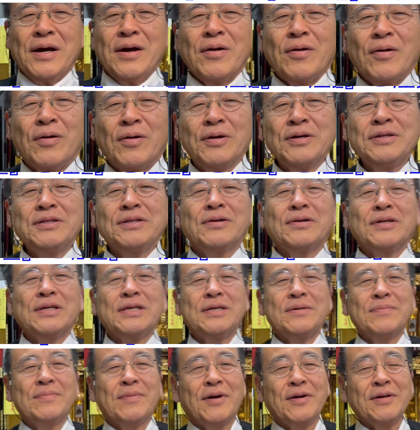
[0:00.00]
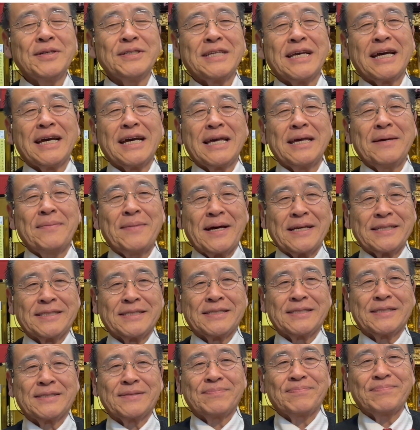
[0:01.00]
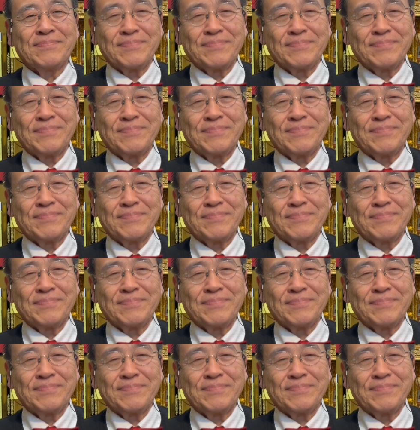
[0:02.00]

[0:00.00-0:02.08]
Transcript: お祈り申し上げます。